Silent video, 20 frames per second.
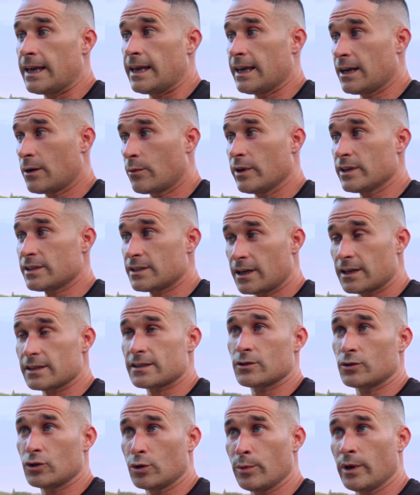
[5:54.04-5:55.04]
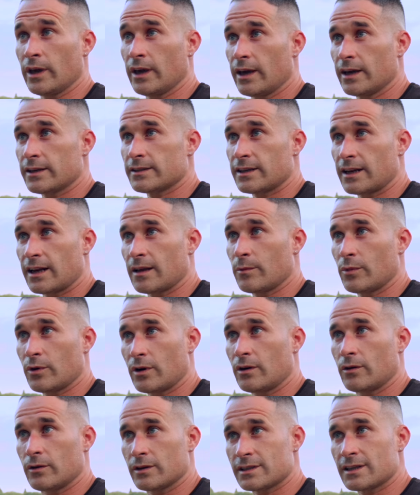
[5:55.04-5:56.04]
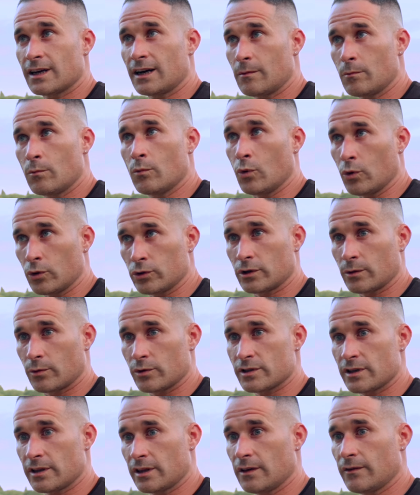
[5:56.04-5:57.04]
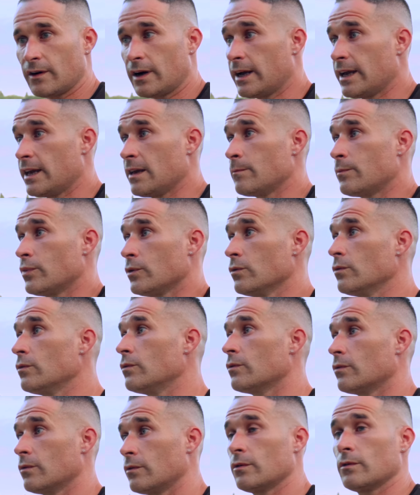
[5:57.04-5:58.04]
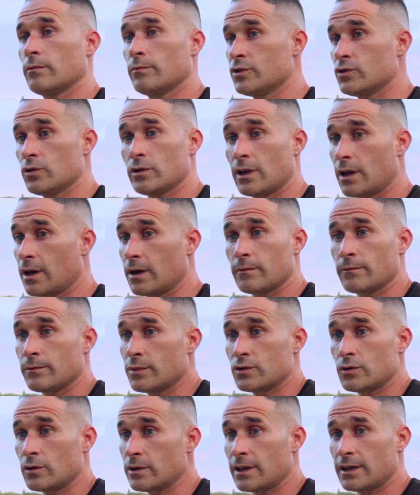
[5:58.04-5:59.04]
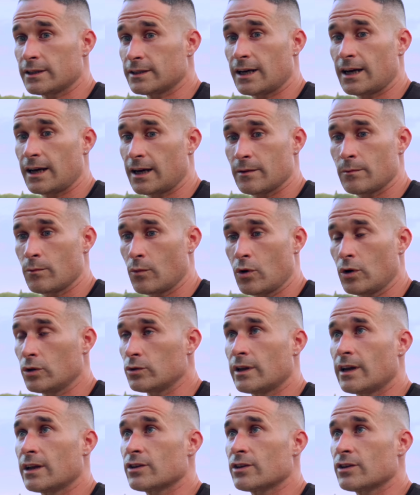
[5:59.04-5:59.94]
e questa secondo me sarebbe una cosa molto positiva. e in più bisogna, bisogna dare in modo